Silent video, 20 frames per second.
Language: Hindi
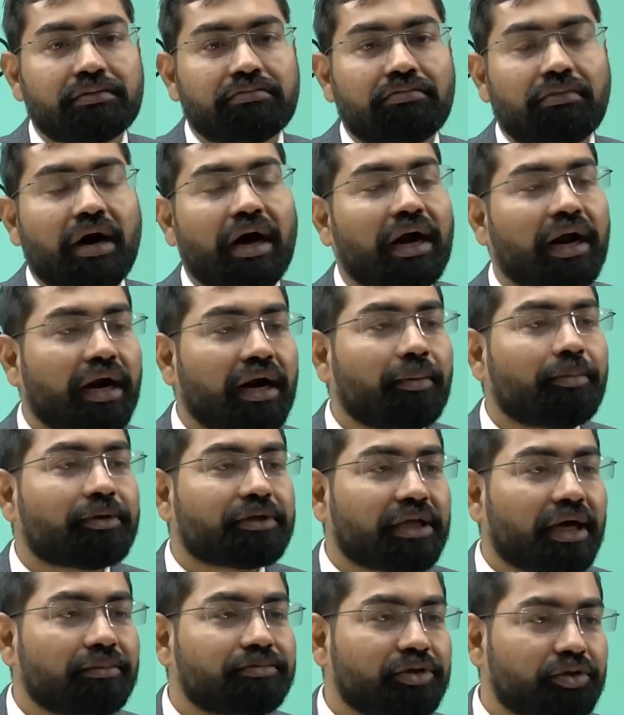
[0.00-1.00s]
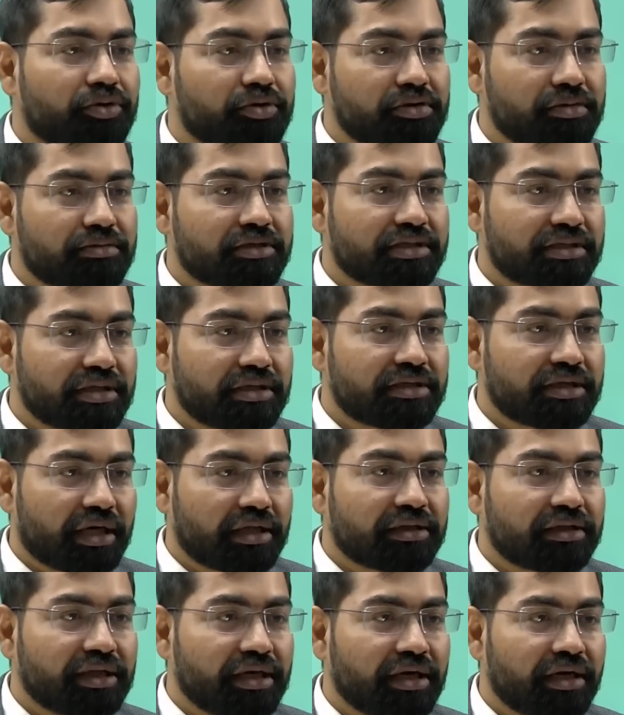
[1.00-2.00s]
महाराणा प्रताप जी को समझते
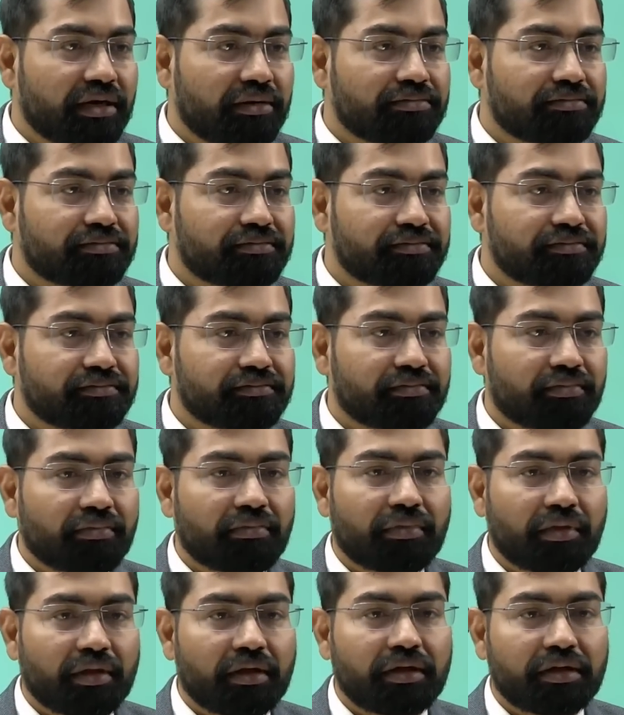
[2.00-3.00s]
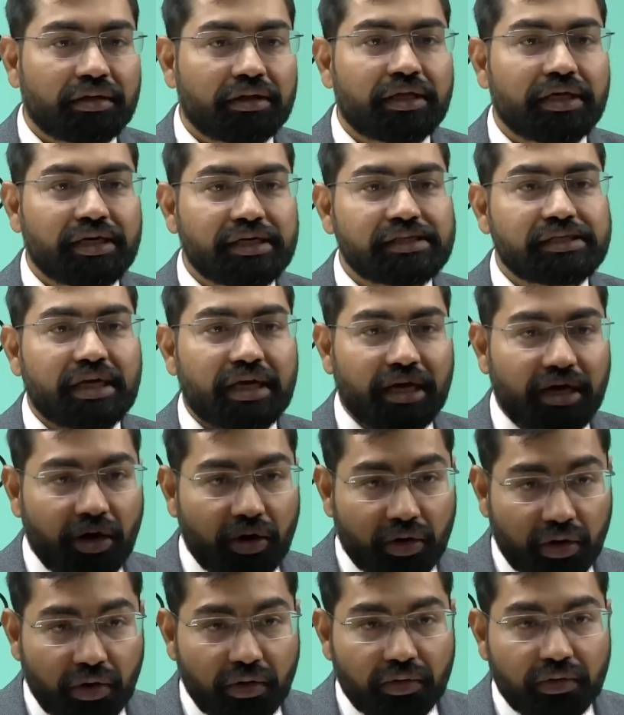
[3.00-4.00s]
जानते हैं ना देश के
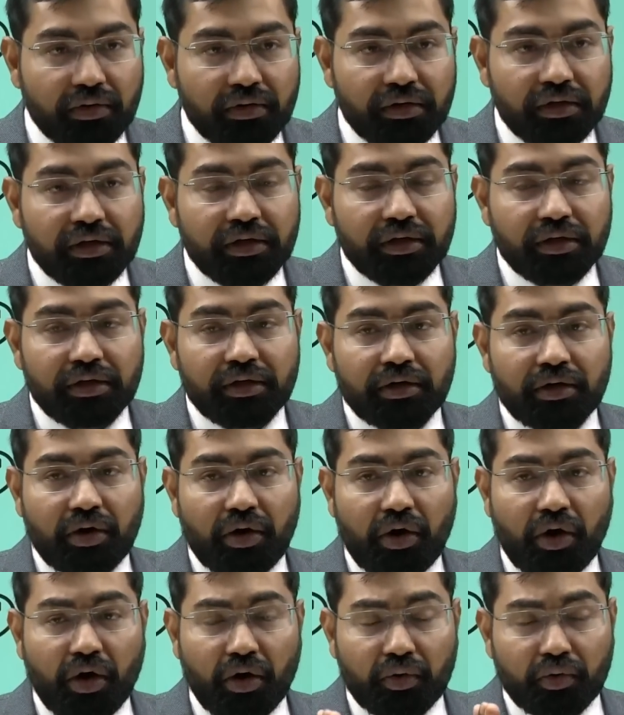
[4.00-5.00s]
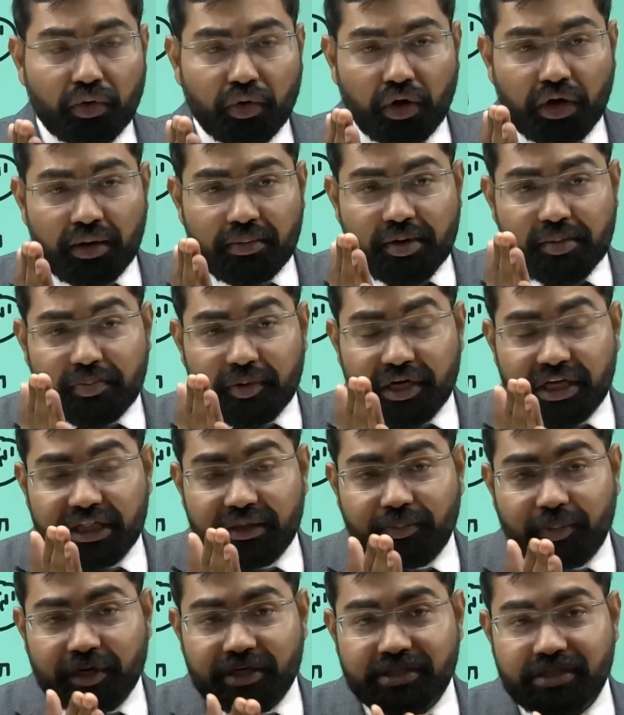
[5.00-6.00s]
गौरव और उन्होंने
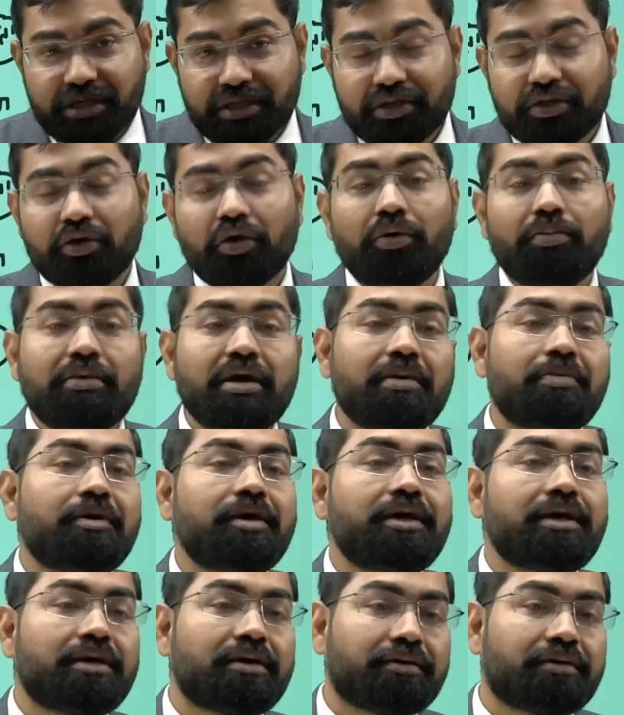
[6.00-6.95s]
विपरीत परिस्थितियों में भी